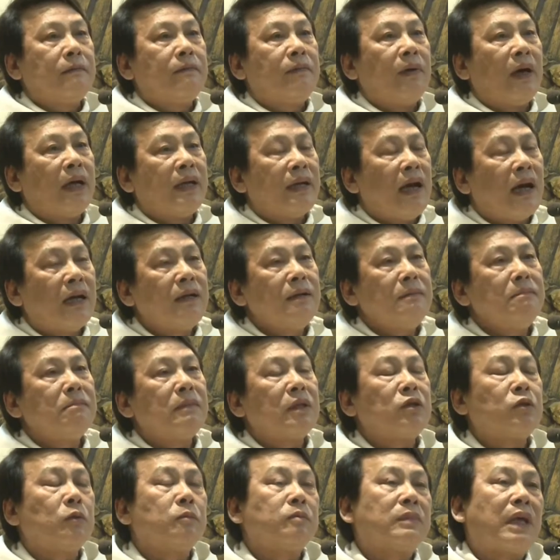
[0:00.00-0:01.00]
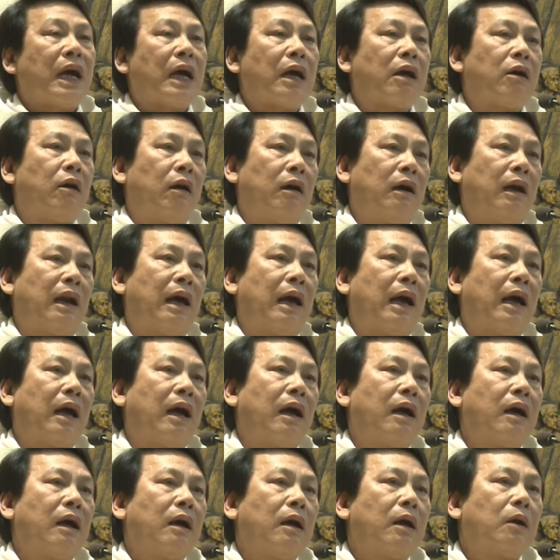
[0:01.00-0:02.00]
về đấng mà chúng ta gọi là
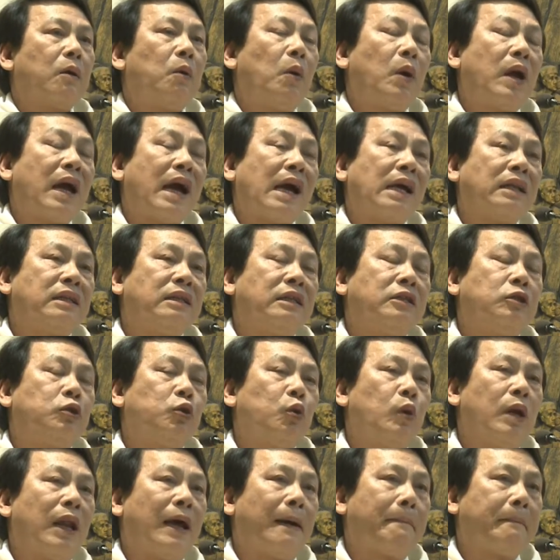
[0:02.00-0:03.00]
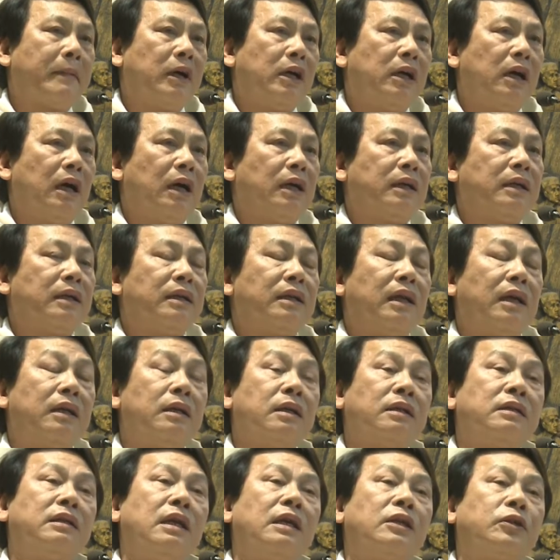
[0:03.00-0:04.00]
ngôi hai thiên chúa làm người là
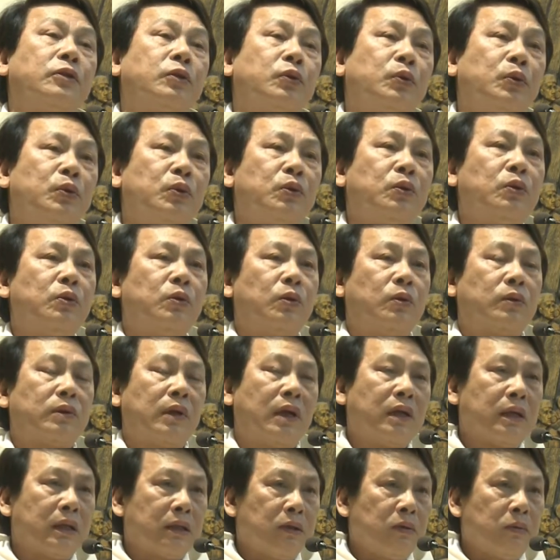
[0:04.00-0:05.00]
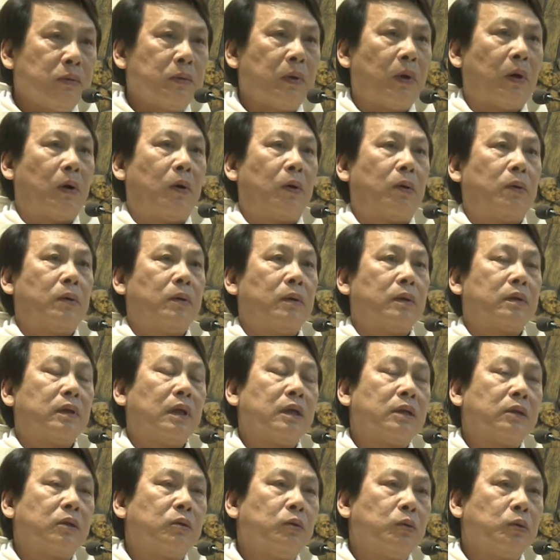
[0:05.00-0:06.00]
đức giêsu đấng cứu độ
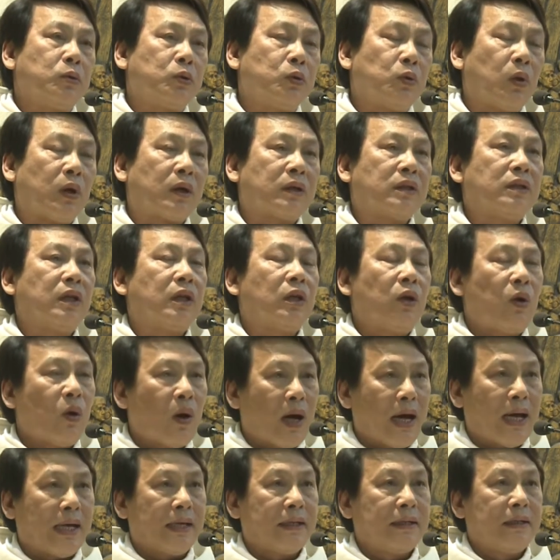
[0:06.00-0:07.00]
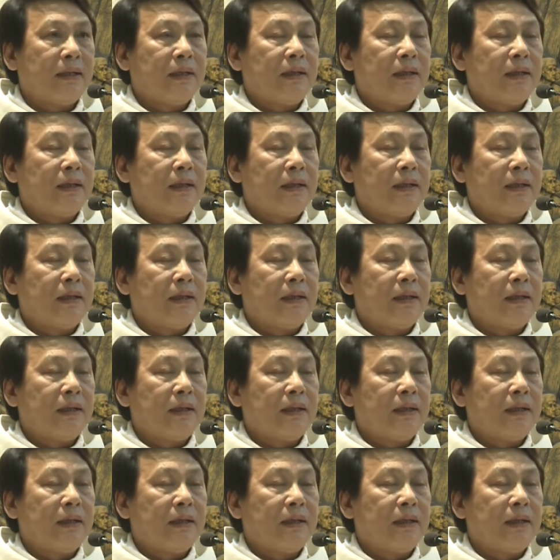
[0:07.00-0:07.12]
đấng cứu chuộc nhân loại